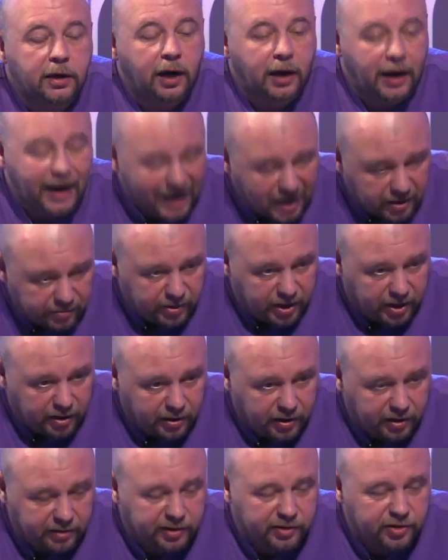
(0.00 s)
Армия –
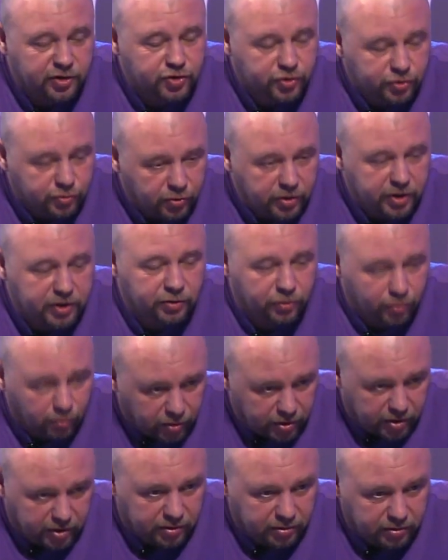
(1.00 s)
это не что
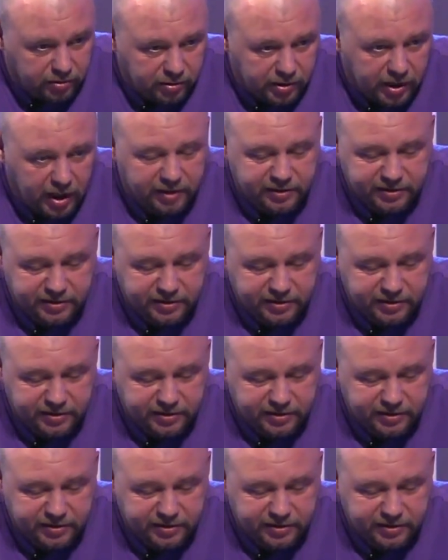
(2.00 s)
иное, как